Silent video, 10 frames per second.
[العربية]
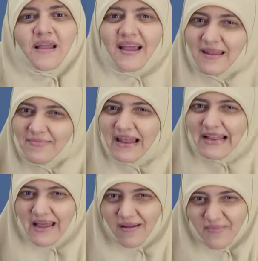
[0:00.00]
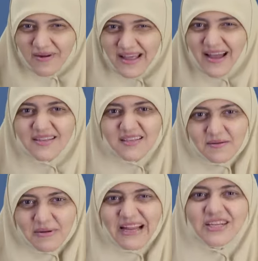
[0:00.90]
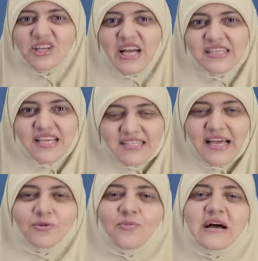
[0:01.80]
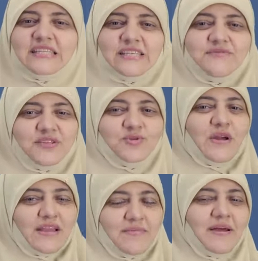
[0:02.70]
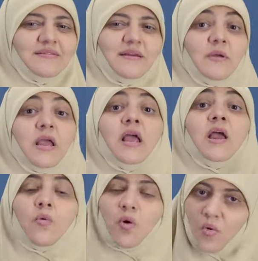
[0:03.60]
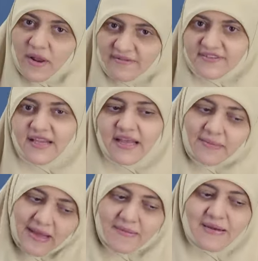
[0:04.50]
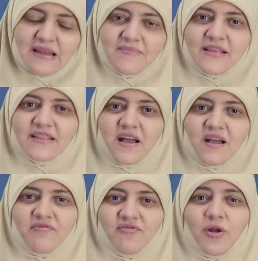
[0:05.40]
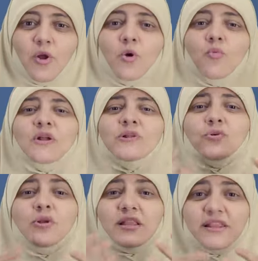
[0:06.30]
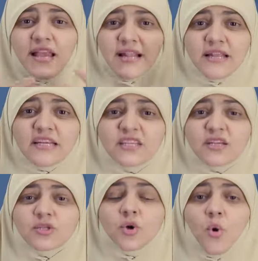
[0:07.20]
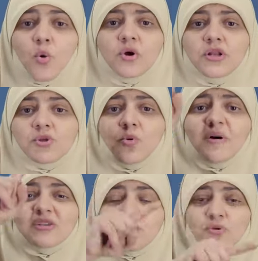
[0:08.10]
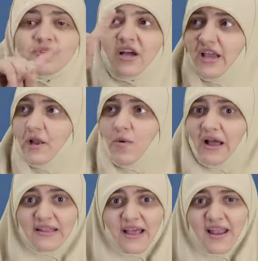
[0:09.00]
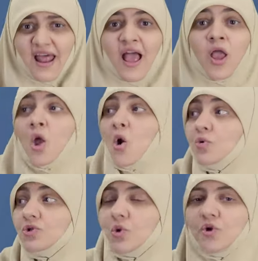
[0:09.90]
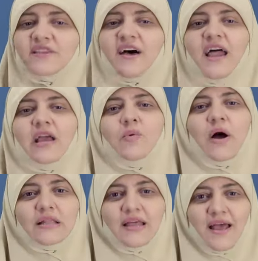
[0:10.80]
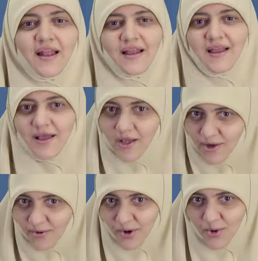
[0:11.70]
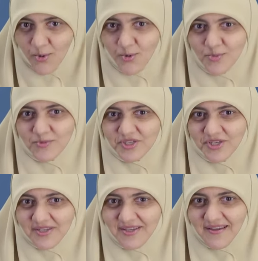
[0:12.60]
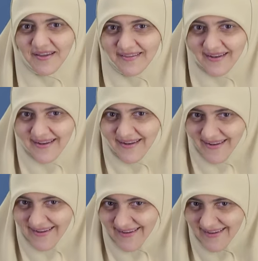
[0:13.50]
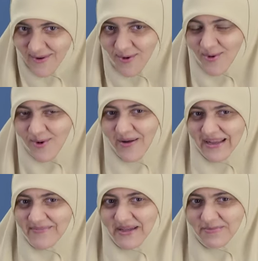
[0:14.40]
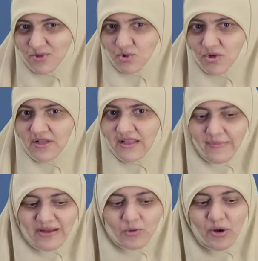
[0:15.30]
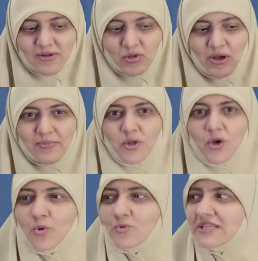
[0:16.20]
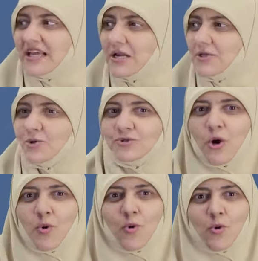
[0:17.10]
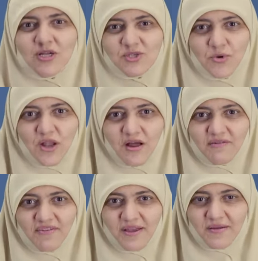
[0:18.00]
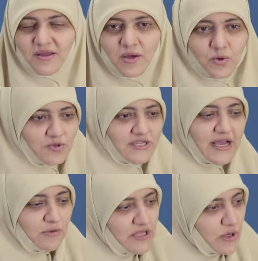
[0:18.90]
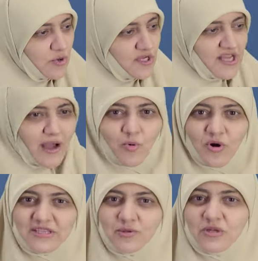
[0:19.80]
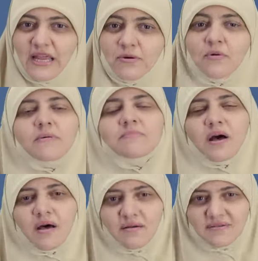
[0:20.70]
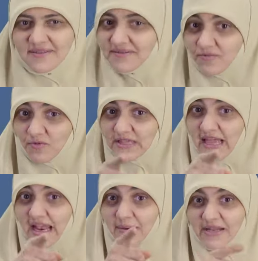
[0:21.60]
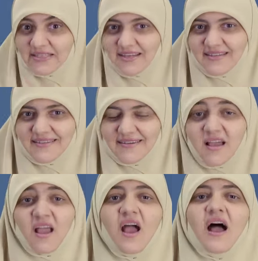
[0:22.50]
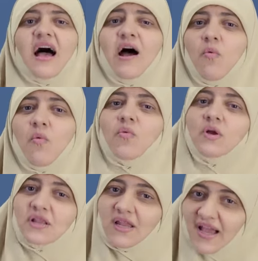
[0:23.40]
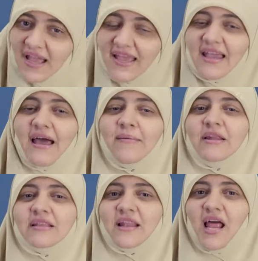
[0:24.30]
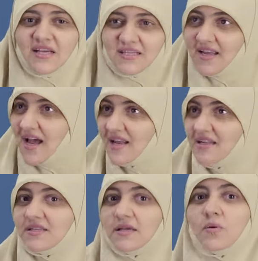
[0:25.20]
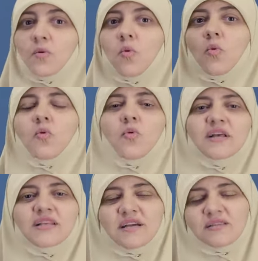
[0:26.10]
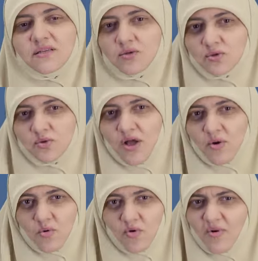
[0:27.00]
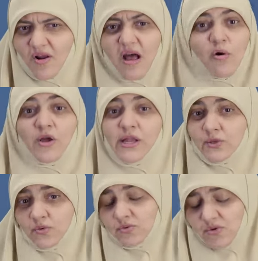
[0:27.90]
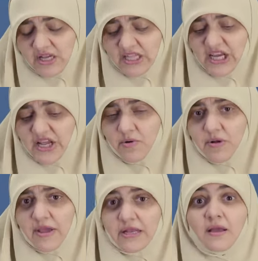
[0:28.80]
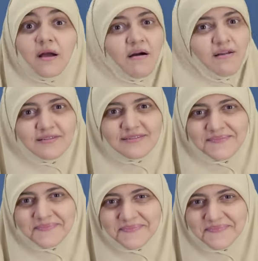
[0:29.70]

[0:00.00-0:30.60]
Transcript: خلي بالك لا الامر ده عيلتي معلش حساس عندهم هسس فيه شويه ما تعمل وهو نفس الكلام خلي بالك من التكه الفلان وانتوا الاثنين تسعوا ان تبقى صورتك حلوه عند اهلها وصورتها حلوه عند اهلها اوعوا تكونوا من الشخصيات اللي لوك بعد ما يمشوا ده عملت وعملت وعملت وسر زوجتك كله الناس كلها عارفاه ودي قال وده يقول لصاحبه انت وده خلاص وانت اللي عملت كده او ان هي عملت العكس نقلت سرك وكله هتكت ستر زوجها كله بره او عيلته تقول لك دي العيله وانا مالي غلط